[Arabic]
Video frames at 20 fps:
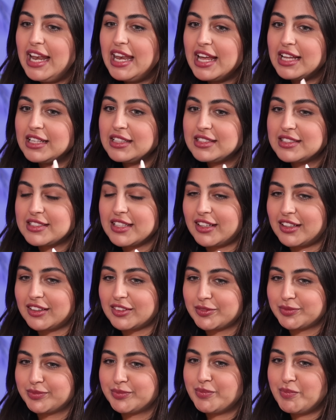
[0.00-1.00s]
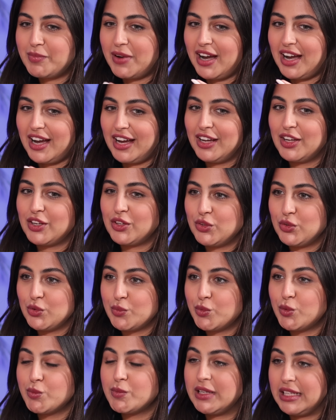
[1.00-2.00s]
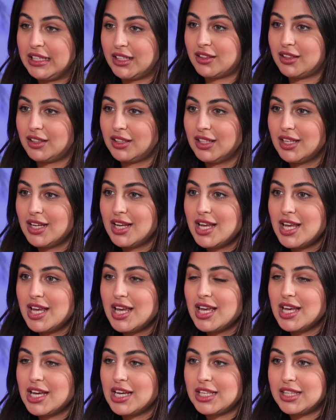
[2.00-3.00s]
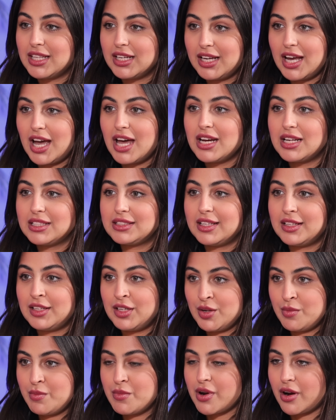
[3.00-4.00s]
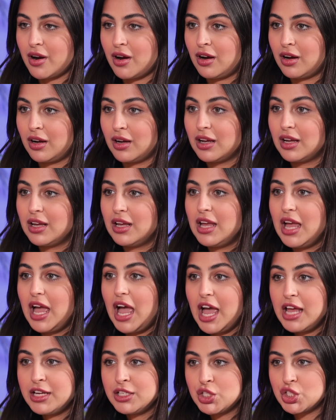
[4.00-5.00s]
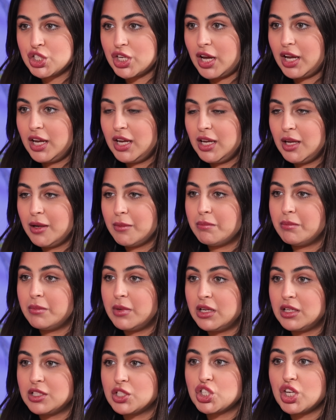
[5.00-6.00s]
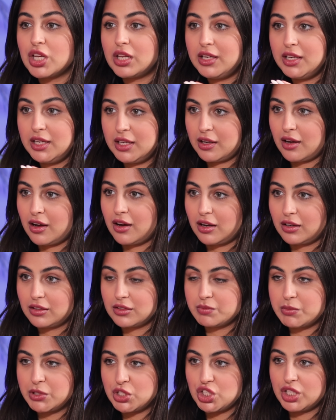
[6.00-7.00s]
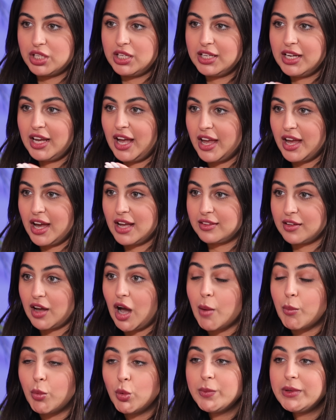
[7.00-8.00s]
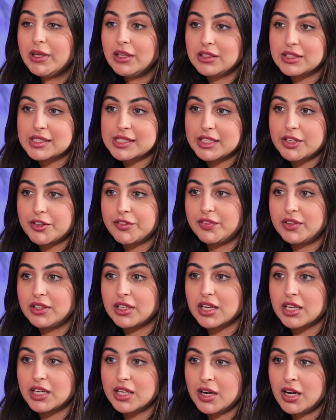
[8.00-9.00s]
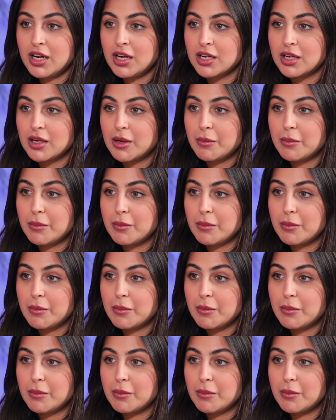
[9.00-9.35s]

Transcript: هل أنت مع إنه ممكن إذا كانت الامرأة أنجح من شريكها من شريك حياتها ممكن يصير في غيرة؟